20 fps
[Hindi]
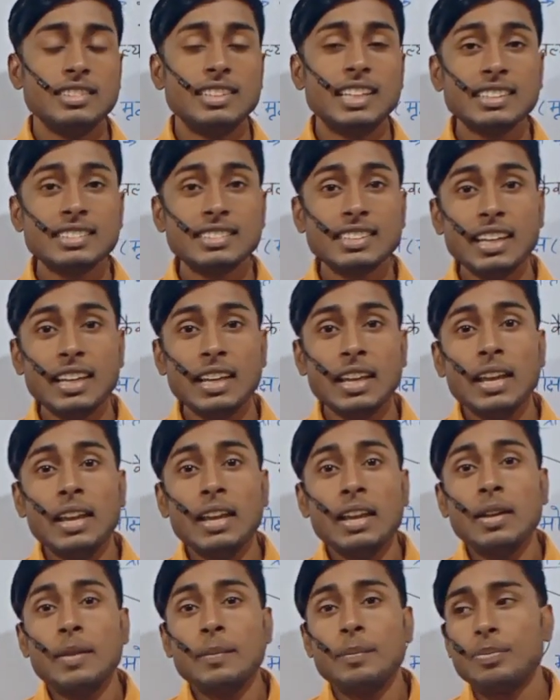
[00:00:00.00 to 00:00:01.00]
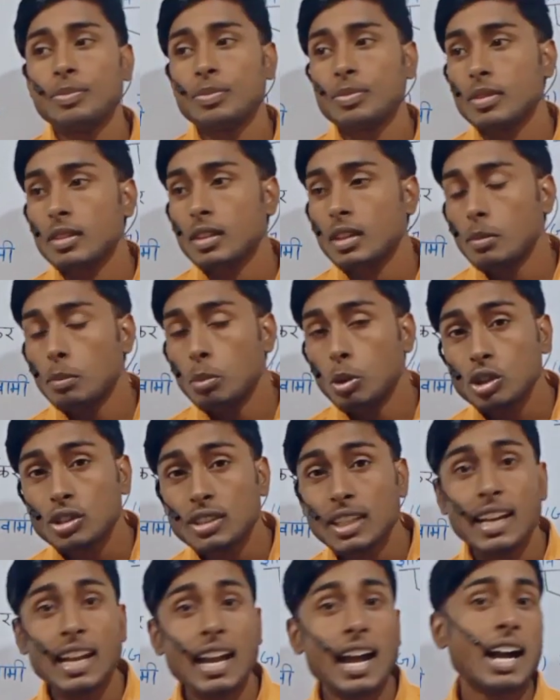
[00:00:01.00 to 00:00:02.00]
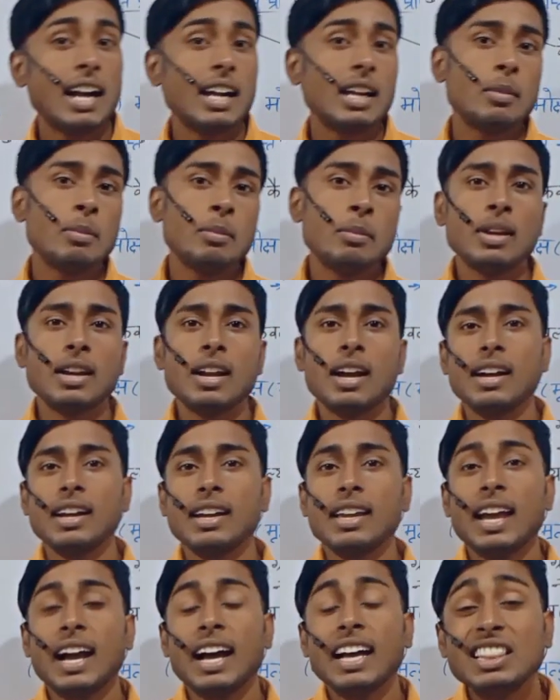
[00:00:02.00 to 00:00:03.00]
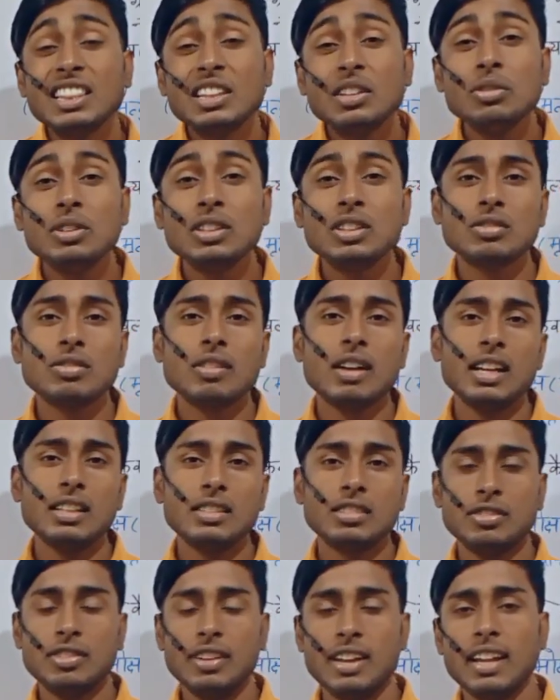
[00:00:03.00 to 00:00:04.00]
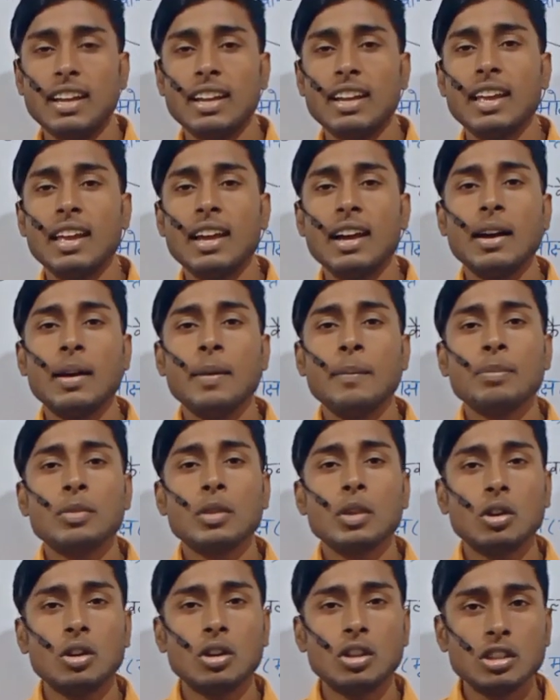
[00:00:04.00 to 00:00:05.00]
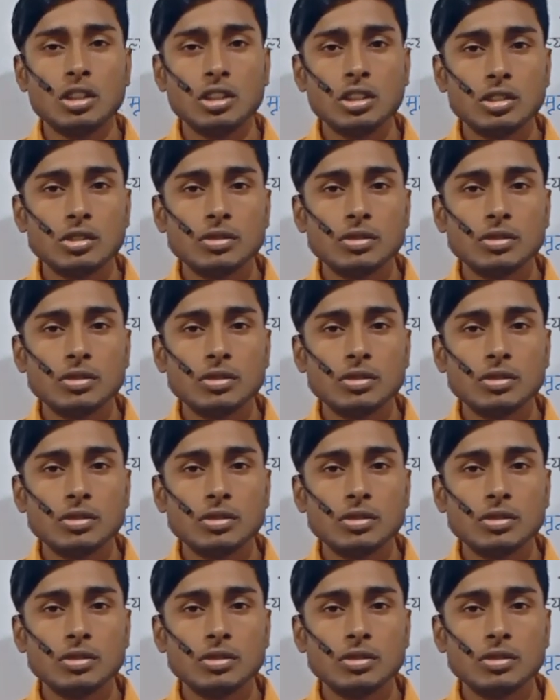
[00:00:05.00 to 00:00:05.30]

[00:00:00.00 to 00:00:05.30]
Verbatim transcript: जैसे बहुत सारे आडंबर आ गए अंधविश्वास फैल गया और